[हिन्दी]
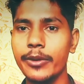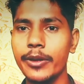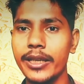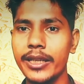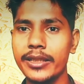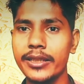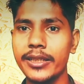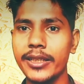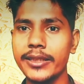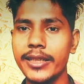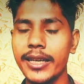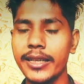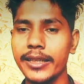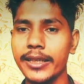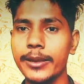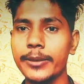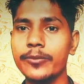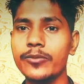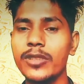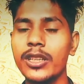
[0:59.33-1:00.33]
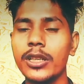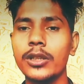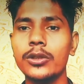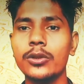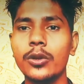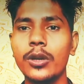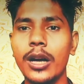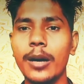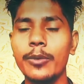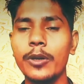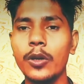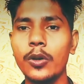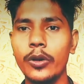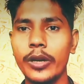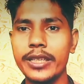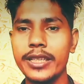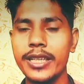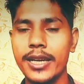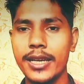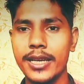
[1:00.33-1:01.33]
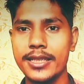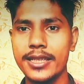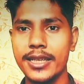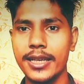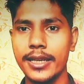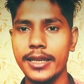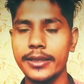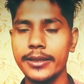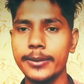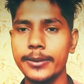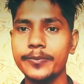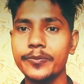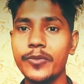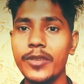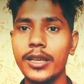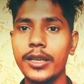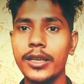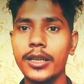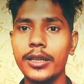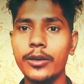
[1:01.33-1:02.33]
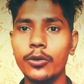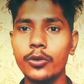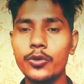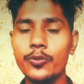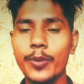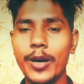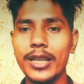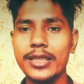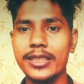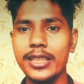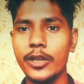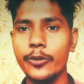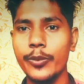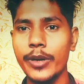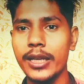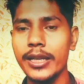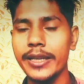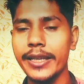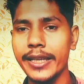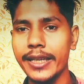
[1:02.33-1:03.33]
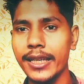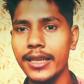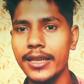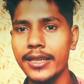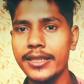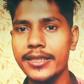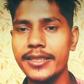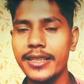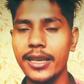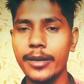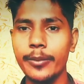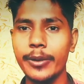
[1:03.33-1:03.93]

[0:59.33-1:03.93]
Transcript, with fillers: भेज दिए जाएंगे तो काफी लोग ये जानना चाह रहे थे उस पाँच हज़ार रुपया लेने के लिए इसे